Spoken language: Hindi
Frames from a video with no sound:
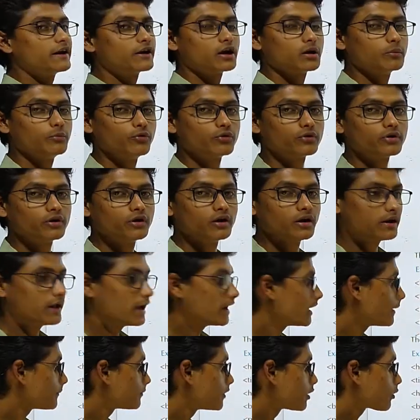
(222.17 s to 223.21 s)
एट्रीब्यूट
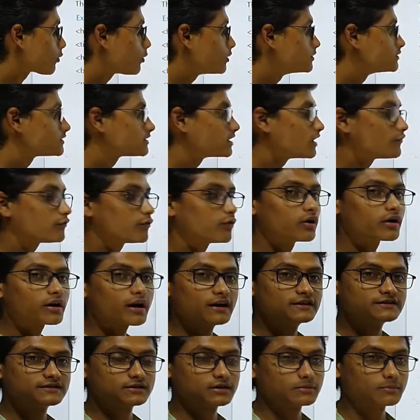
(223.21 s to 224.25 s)
यानी आपने कौन से फोन
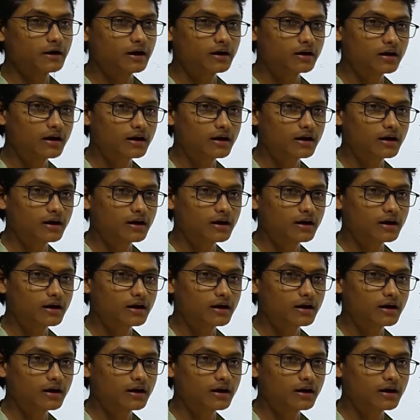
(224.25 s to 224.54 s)
का इस्तेमाल